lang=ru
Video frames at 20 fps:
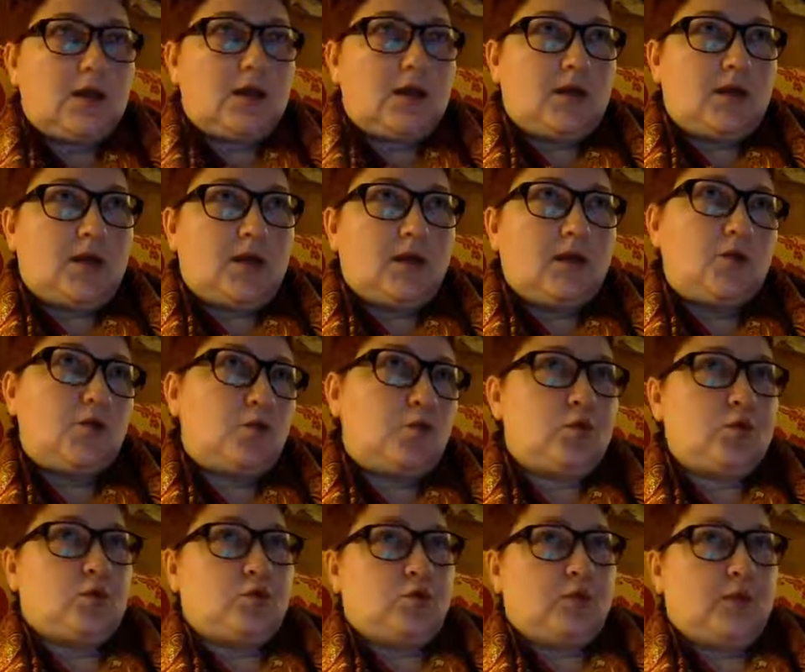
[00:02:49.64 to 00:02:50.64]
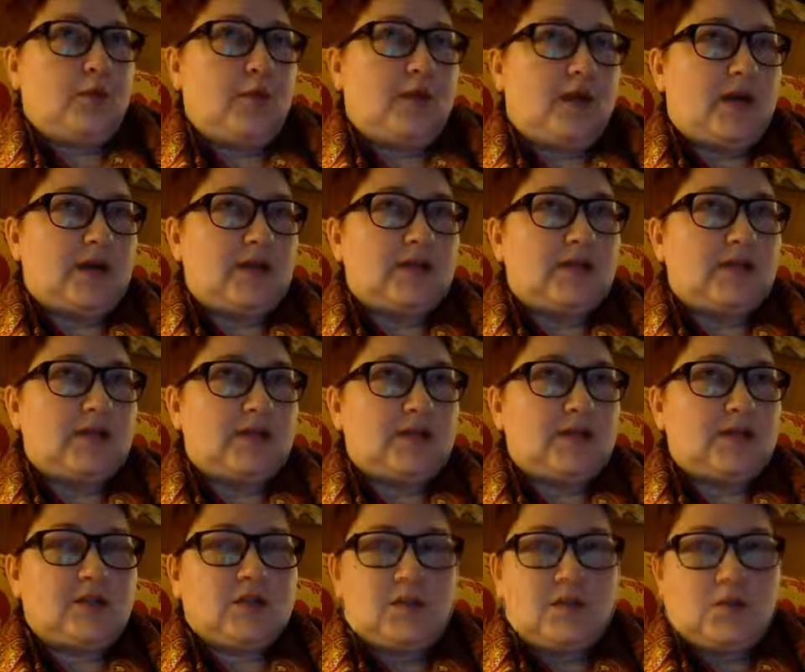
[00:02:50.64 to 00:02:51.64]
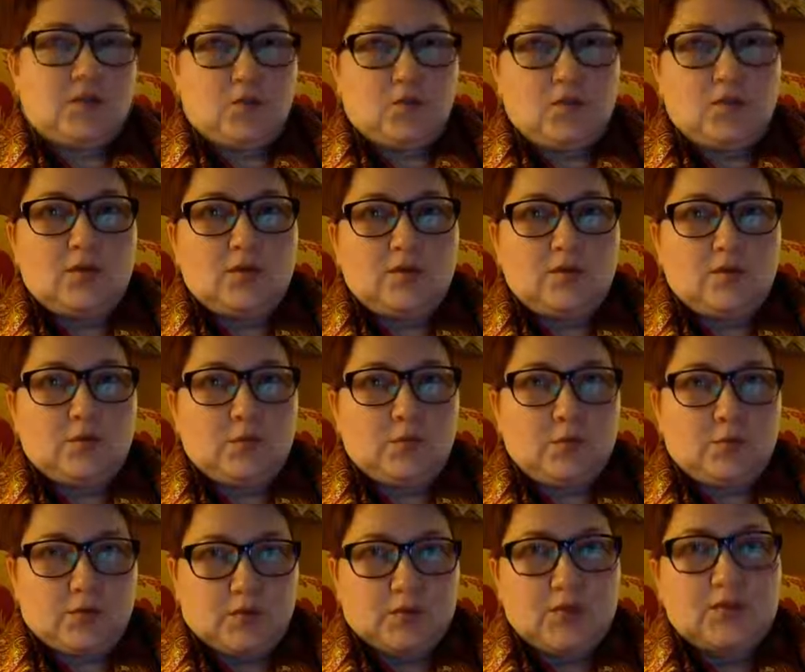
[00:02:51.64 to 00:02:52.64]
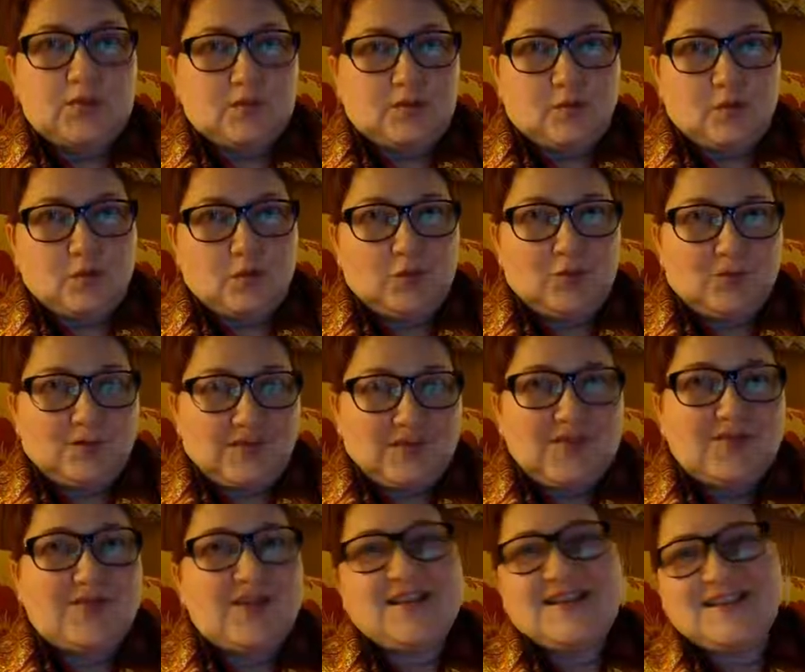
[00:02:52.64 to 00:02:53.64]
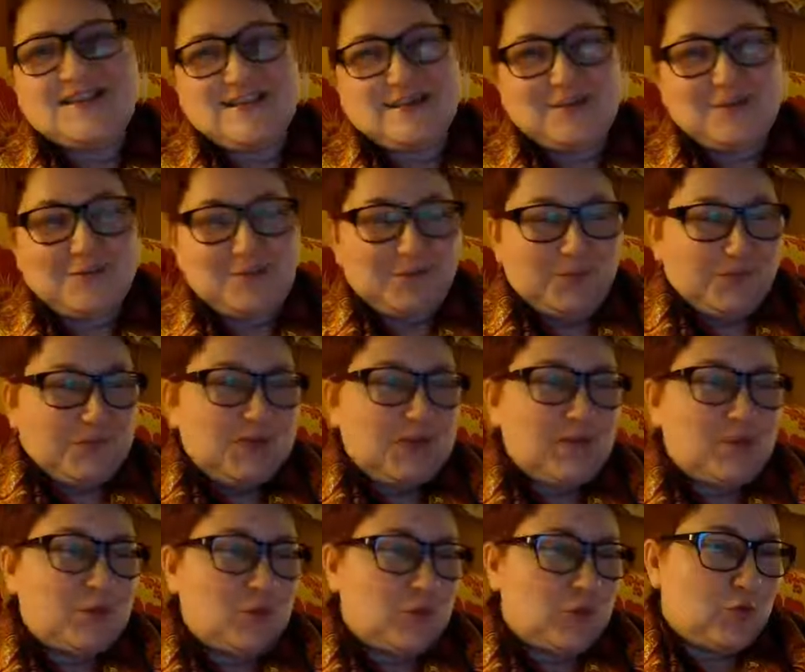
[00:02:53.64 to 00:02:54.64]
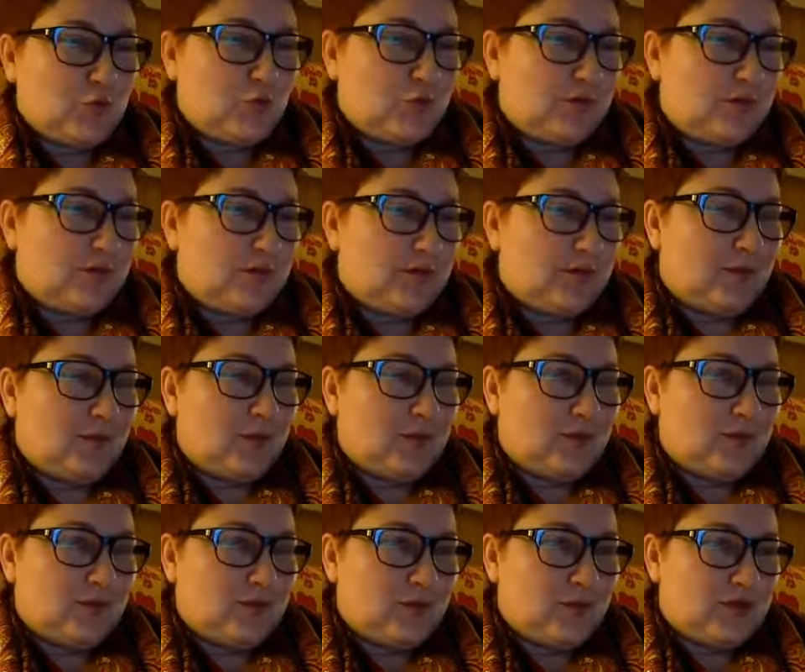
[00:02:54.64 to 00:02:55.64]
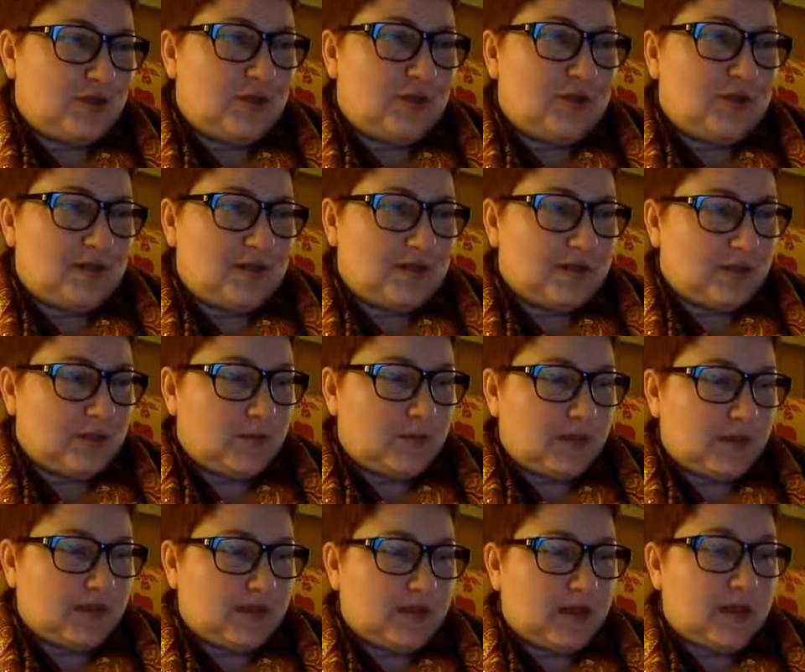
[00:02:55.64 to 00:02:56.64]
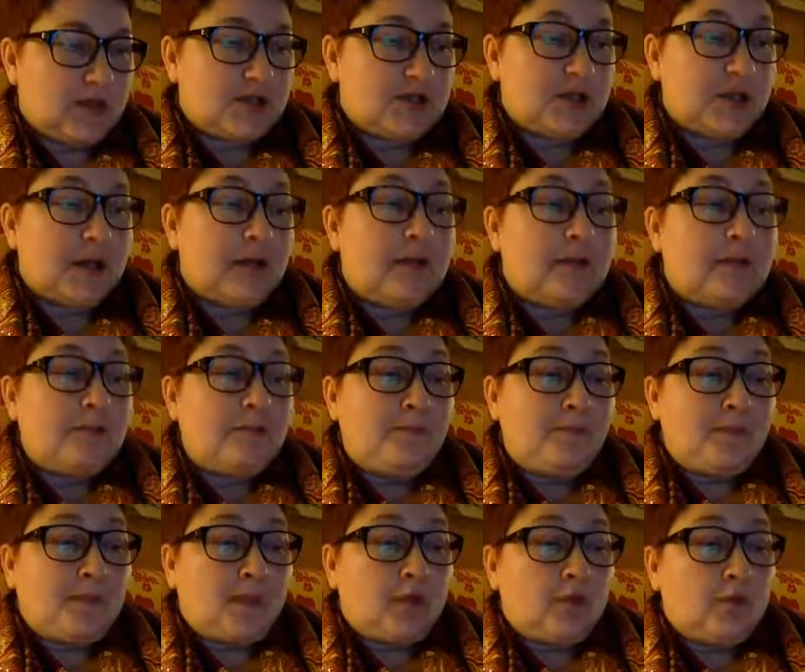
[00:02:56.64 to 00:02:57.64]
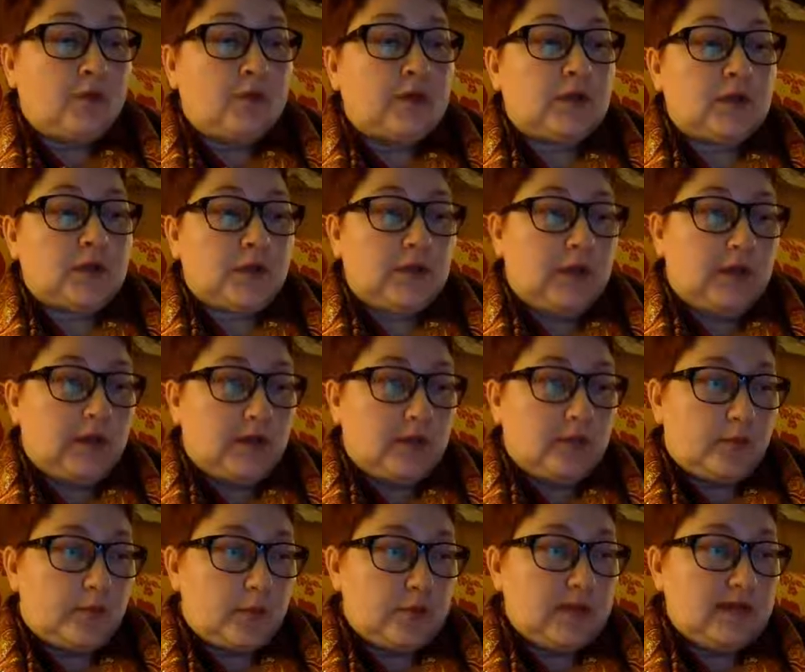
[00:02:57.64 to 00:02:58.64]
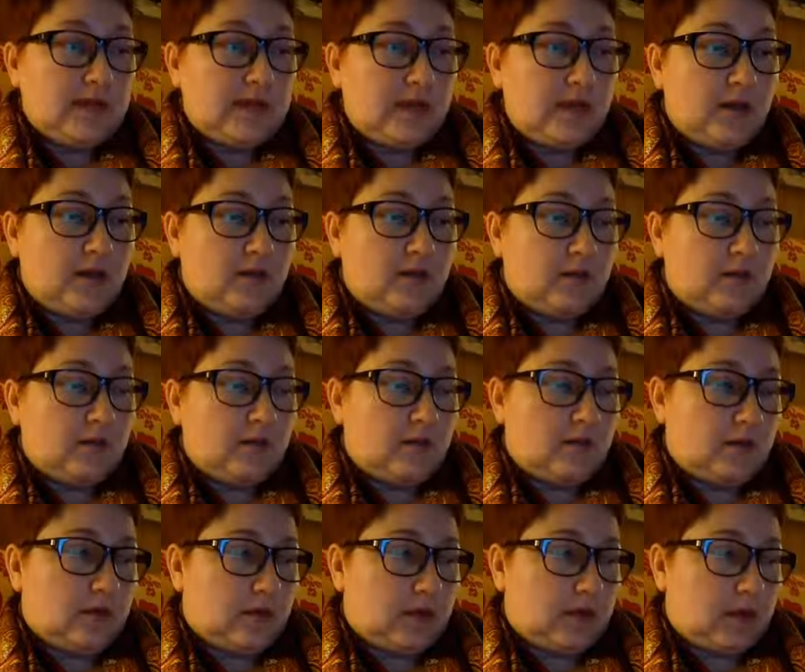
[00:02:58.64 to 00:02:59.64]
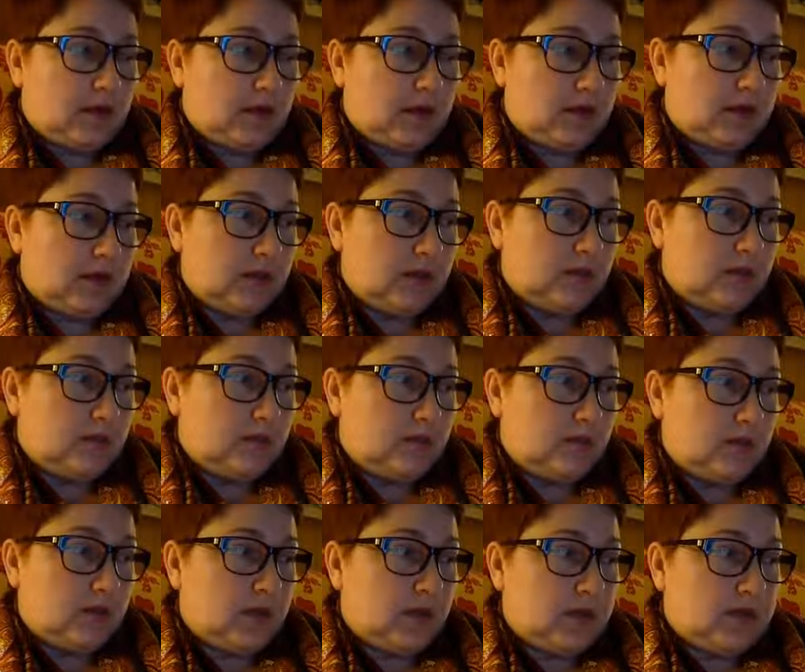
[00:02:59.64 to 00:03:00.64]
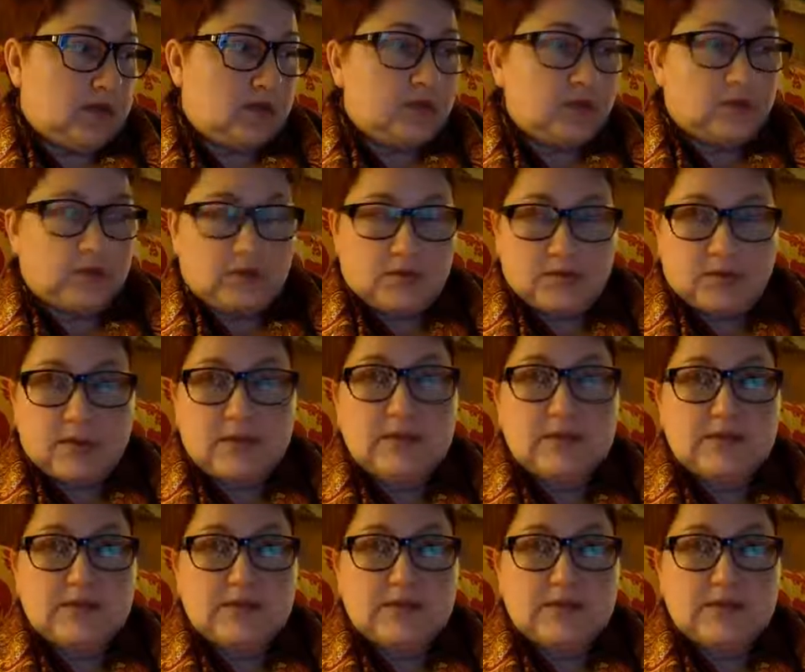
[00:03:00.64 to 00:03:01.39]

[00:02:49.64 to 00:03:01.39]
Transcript: Я не думаю, что мне приходилось слышать, но это вот просто он известен тем, что э, очень-очень интересный был рассказчик. Вот, и после э, эти вот эти